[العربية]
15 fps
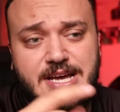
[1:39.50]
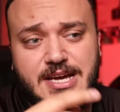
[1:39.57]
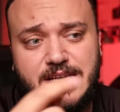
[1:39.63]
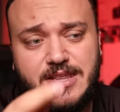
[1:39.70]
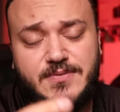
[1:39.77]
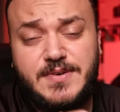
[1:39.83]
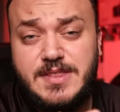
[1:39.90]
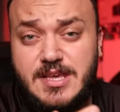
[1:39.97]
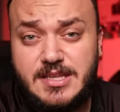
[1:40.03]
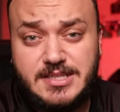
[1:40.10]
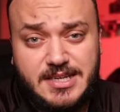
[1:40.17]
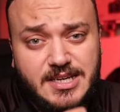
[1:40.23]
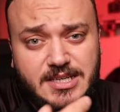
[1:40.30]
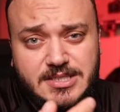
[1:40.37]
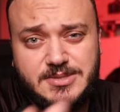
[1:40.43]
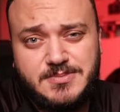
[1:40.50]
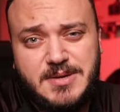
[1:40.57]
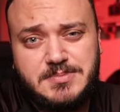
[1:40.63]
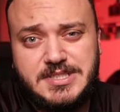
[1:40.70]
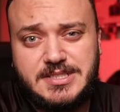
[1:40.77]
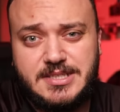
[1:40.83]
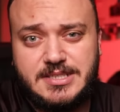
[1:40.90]
اذا فضيت خلص ما
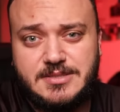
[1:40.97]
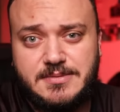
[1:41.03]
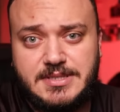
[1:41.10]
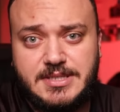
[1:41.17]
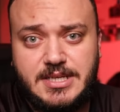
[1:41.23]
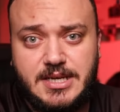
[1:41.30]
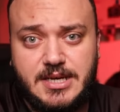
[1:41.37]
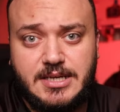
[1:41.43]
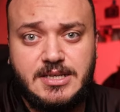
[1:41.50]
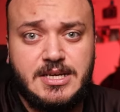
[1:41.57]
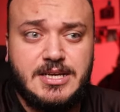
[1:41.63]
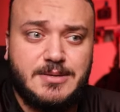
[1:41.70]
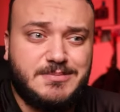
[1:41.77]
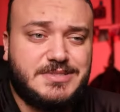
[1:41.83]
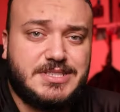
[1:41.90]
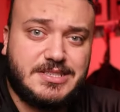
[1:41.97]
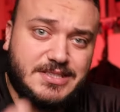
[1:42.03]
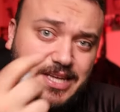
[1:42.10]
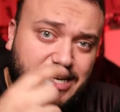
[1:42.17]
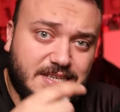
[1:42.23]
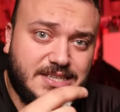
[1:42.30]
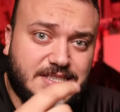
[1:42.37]
بتقدر تبدلها
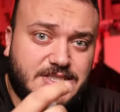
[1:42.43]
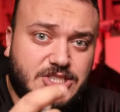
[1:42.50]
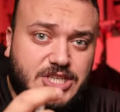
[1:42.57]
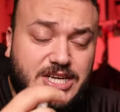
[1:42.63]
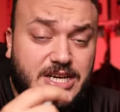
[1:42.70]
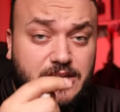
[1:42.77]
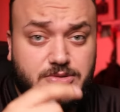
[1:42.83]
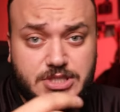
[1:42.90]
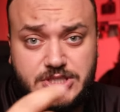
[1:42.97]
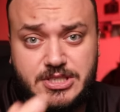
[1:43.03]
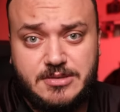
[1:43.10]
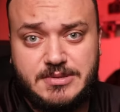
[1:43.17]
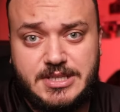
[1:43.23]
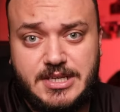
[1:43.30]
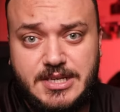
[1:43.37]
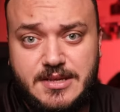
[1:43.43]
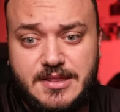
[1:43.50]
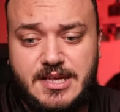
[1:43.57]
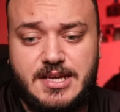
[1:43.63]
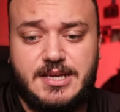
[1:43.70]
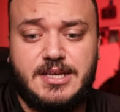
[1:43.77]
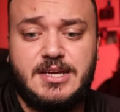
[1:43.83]
بتضطر انك تشحنها وتشتري بطاريه
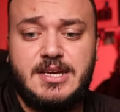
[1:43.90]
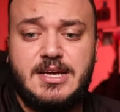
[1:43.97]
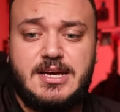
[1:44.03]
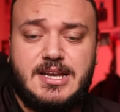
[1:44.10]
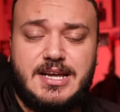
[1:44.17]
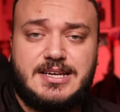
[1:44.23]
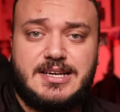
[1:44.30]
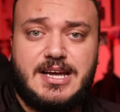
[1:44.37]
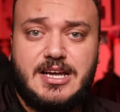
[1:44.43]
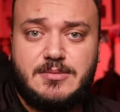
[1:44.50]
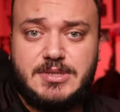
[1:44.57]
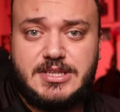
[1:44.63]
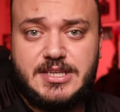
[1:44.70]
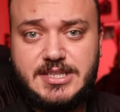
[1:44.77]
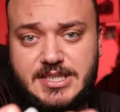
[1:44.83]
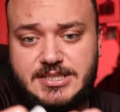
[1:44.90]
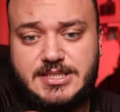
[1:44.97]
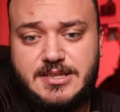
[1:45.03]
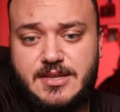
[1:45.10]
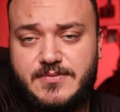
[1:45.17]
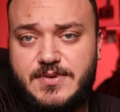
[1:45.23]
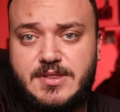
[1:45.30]
ثانيه لكن هاي البطاريات
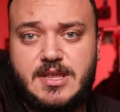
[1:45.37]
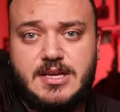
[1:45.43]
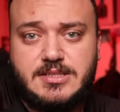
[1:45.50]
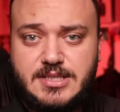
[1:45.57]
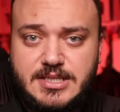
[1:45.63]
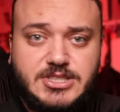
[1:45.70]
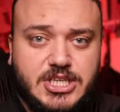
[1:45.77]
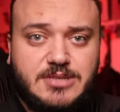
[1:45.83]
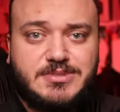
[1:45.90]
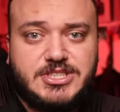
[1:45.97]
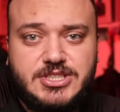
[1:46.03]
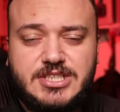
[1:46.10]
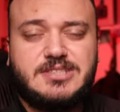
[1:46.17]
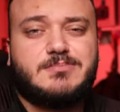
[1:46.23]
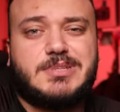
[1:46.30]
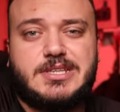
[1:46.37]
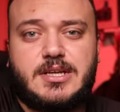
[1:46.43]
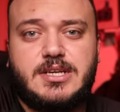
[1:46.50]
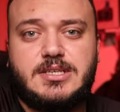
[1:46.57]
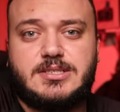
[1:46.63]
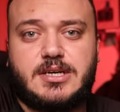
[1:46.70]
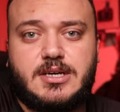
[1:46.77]
اذا فضيت انا جايب 20
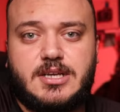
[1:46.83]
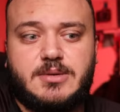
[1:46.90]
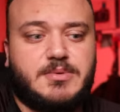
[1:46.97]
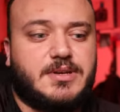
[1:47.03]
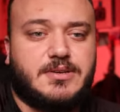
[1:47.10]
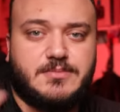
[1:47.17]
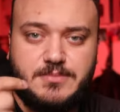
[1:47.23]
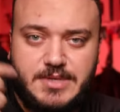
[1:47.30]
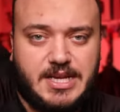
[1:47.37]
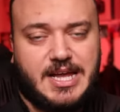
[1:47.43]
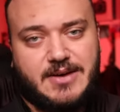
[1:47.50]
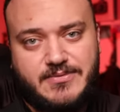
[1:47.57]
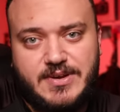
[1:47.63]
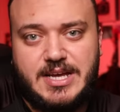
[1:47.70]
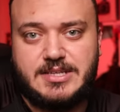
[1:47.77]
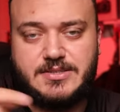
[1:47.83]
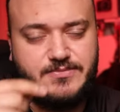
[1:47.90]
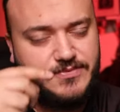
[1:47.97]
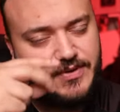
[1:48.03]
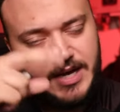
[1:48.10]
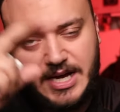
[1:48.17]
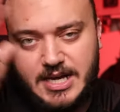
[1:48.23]
بطاريه تقريبا للحفلات
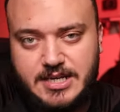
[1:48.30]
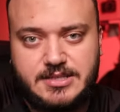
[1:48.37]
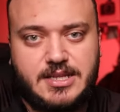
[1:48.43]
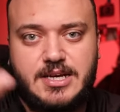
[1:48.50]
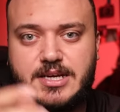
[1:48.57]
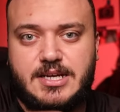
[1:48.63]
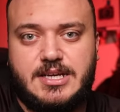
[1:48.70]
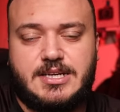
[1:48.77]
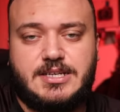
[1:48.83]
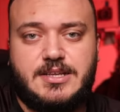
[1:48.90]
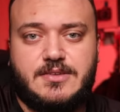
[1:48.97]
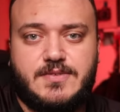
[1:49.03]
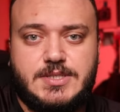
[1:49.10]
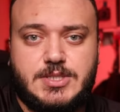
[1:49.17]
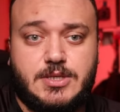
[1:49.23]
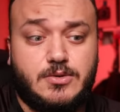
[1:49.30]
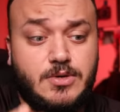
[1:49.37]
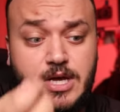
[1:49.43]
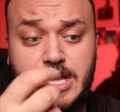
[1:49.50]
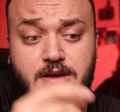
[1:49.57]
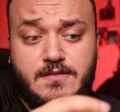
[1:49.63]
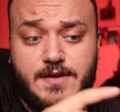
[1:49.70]
في حاله طارئه يعني اذا فصلوا
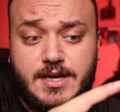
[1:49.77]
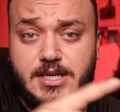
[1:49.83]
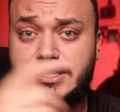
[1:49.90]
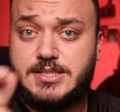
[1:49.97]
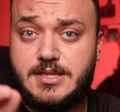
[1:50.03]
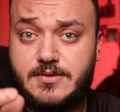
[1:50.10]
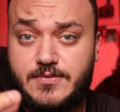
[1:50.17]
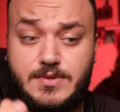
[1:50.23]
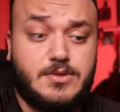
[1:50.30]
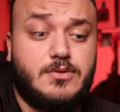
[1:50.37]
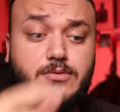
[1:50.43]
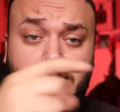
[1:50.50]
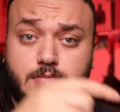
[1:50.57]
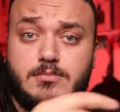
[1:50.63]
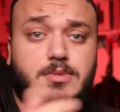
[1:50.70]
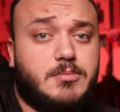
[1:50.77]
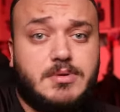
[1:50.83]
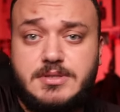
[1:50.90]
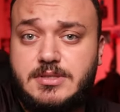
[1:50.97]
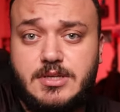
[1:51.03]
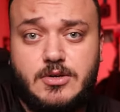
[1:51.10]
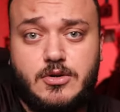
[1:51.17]
فخلص اذا فضيوا
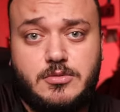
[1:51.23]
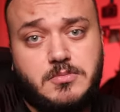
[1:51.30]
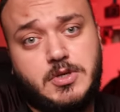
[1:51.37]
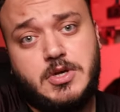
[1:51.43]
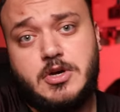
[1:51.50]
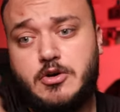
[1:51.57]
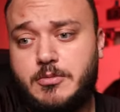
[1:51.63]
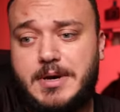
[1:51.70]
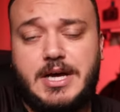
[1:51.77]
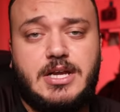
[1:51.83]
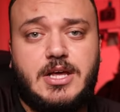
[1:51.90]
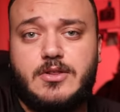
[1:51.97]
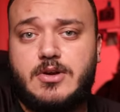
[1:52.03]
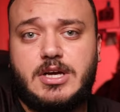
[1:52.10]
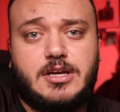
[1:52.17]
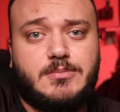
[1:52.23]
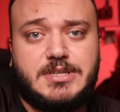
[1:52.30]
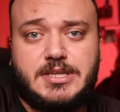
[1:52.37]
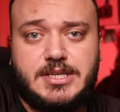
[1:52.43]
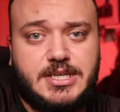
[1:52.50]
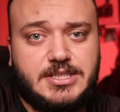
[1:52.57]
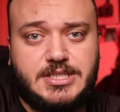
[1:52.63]
ببدلهم وبخلي هذولاك
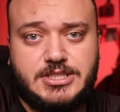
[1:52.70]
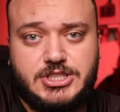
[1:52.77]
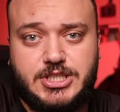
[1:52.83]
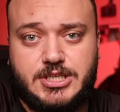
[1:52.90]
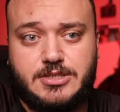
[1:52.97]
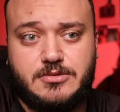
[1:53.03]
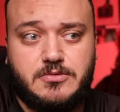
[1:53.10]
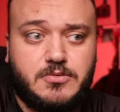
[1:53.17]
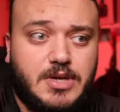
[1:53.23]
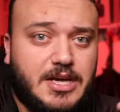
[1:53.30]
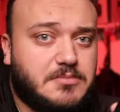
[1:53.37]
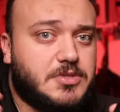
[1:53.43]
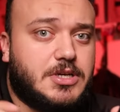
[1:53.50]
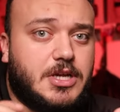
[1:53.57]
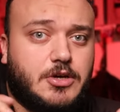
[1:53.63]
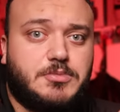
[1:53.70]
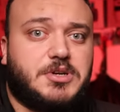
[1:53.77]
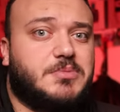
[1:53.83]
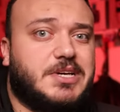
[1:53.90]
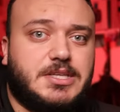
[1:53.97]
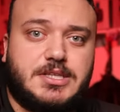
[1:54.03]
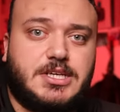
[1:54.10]
البطاريات على الشحن والحمد لله عمري
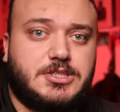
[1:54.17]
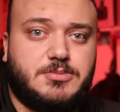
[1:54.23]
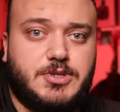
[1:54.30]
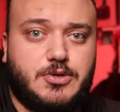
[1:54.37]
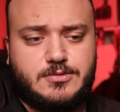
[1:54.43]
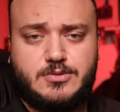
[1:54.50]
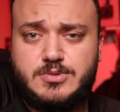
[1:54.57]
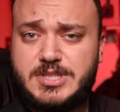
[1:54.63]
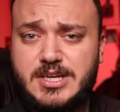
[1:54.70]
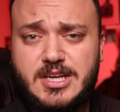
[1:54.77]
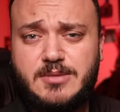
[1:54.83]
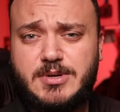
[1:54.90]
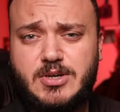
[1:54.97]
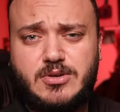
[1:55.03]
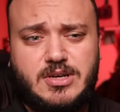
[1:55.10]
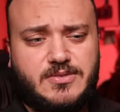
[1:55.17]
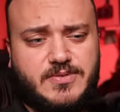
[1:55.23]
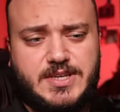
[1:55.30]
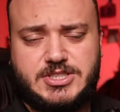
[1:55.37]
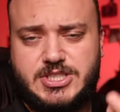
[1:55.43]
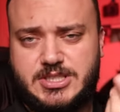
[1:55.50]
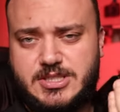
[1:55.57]
ما انقطعت منهم وتقريبا كل
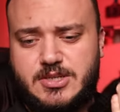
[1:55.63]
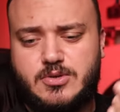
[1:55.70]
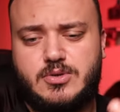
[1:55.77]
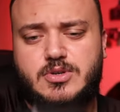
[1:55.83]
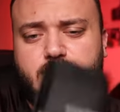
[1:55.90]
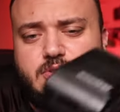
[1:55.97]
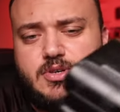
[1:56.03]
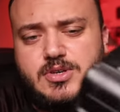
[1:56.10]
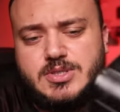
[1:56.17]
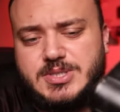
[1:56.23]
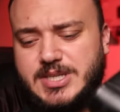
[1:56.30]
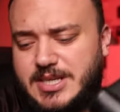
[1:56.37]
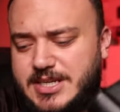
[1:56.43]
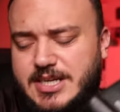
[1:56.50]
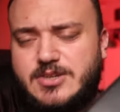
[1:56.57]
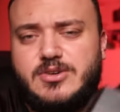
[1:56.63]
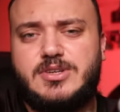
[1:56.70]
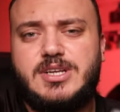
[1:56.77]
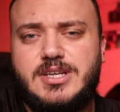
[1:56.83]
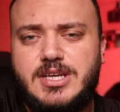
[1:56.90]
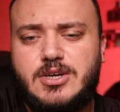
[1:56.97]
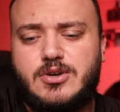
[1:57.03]
الفلاشات اللي هو الكودوكس الكانون
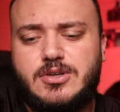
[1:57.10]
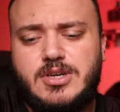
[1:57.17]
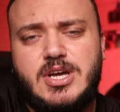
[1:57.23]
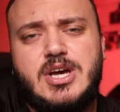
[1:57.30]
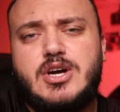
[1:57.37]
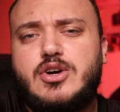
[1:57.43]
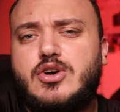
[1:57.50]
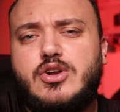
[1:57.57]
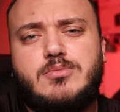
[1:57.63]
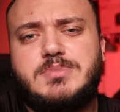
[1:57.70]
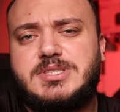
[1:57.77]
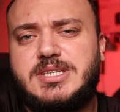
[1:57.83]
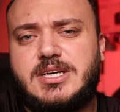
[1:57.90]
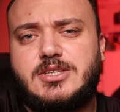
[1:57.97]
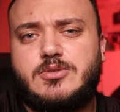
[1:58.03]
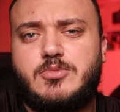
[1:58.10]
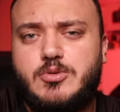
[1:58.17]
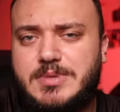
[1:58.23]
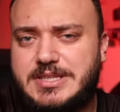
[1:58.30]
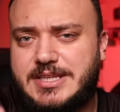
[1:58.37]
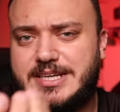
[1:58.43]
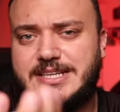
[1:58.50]
النيكون كلهم بيستخدموا
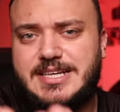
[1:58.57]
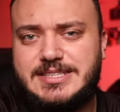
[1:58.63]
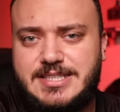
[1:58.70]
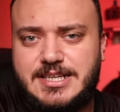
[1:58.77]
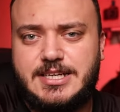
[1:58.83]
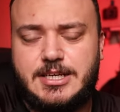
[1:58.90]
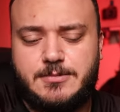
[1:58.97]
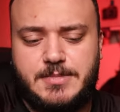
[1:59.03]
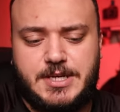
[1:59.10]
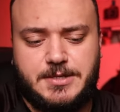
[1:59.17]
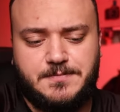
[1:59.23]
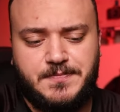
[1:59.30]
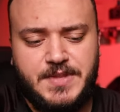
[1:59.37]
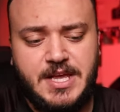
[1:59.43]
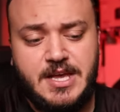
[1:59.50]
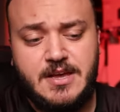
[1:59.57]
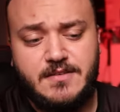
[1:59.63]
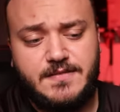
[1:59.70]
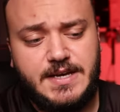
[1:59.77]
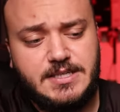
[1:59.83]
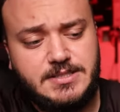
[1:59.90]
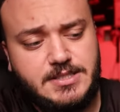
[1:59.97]
البطاريات القلم هاي
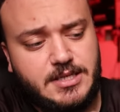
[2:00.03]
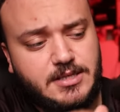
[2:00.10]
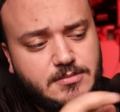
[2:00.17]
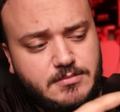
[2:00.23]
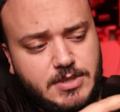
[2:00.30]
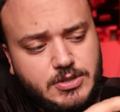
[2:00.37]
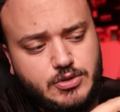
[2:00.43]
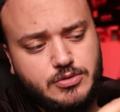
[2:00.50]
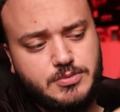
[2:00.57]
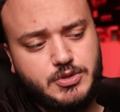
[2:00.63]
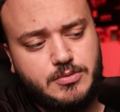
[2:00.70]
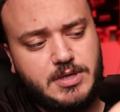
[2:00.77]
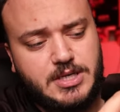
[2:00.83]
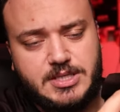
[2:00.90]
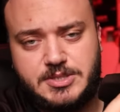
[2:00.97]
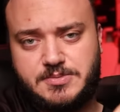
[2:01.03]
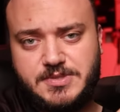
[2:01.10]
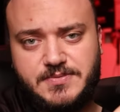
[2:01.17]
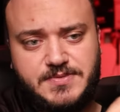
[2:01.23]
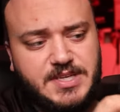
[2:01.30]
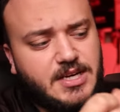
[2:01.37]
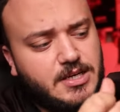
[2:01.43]
فانت مكتوب جوا خلص
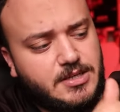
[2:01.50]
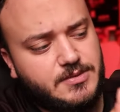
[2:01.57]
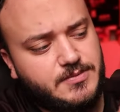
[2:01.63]
بتفتح